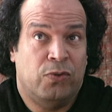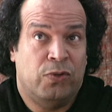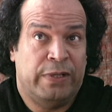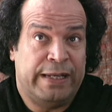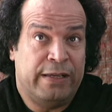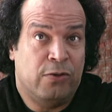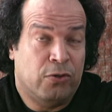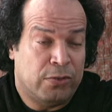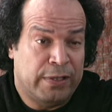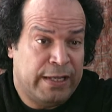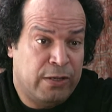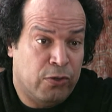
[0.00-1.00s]
Rigo
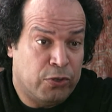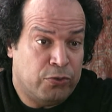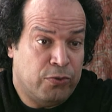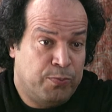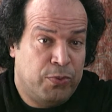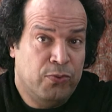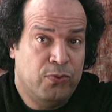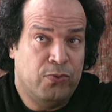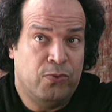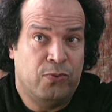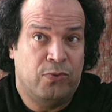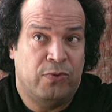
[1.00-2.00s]
ricordo
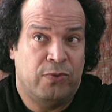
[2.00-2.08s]
più,